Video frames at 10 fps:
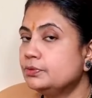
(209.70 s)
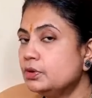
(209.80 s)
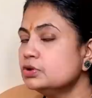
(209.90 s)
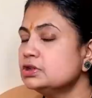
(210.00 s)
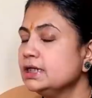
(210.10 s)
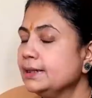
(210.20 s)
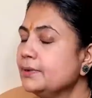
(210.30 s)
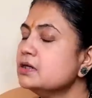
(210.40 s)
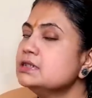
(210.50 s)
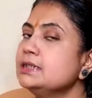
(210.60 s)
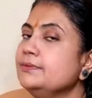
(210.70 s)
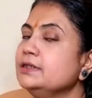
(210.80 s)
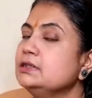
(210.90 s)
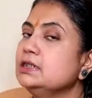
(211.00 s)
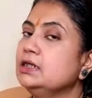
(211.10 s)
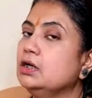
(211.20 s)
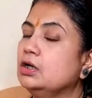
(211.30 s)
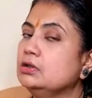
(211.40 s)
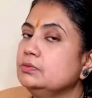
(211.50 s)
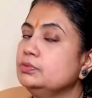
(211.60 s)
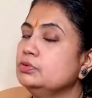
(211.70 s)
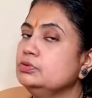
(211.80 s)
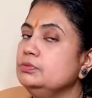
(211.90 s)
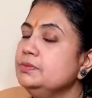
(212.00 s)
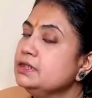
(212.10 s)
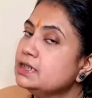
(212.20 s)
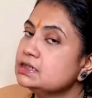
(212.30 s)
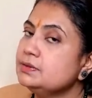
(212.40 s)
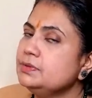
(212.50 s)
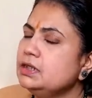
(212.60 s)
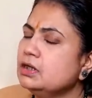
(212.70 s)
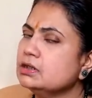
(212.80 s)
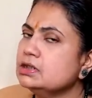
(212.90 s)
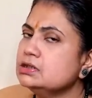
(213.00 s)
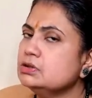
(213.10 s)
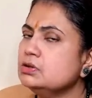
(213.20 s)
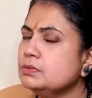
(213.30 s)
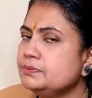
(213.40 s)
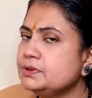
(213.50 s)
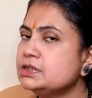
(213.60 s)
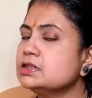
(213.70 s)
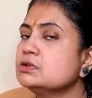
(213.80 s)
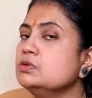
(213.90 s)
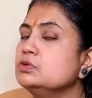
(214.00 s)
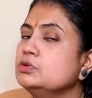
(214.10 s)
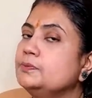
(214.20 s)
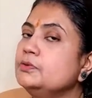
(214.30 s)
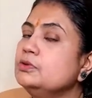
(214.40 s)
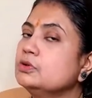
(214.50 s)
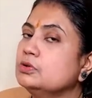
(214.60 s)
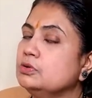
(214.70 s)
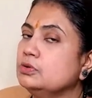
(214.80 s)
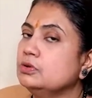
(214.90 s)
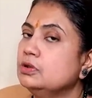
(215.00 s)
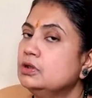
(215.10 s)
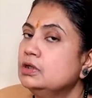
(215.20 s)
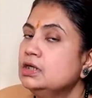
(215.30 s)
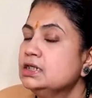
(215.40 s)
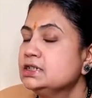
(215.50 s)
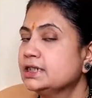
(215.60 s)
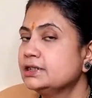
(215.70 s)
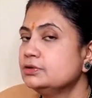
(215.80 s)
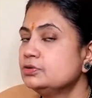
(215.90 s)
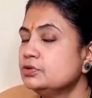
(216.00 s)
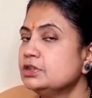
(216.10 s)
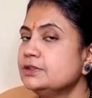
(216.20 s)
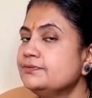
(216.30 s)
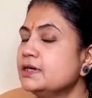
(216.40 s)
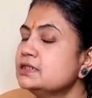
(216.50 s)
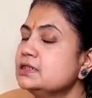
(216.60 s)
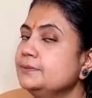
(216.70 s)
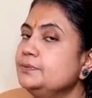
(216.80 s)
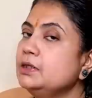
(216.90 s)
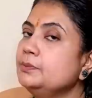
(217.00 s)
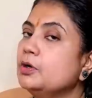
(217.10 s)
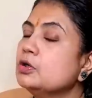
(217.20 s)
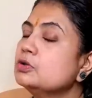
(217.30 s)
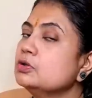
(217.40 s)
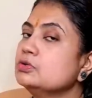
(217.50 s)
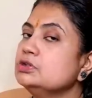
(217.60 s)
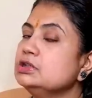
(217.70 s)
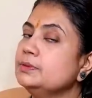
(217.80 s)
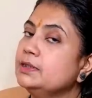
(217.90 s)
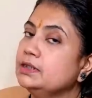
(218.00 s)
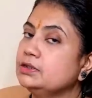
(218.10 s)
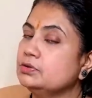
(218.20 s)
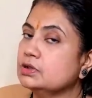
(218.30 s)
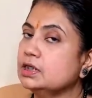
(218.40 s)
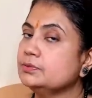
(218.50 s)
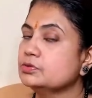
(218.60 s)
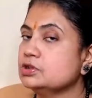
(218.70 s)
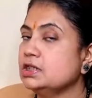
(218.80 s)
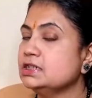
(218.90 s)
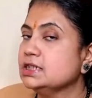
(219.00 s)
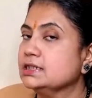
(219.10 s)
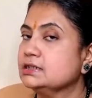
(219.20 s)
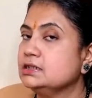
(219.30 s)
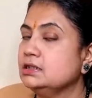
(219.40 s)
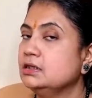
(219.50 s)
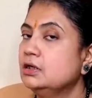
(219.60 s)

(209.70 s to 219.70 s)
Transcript: ফোর্থ এবং সেভেন্থের লর্ড বুধ মীন রাশি জন্য বিশেষ গুরুত্বপূর্ণ গ্রহ সে কিন্তু টোয়েন্টি ফার্স্ট এপ্রিল বক্র গতিতে বা রেট্রোগ্রাড মোশানে যাচ্ছে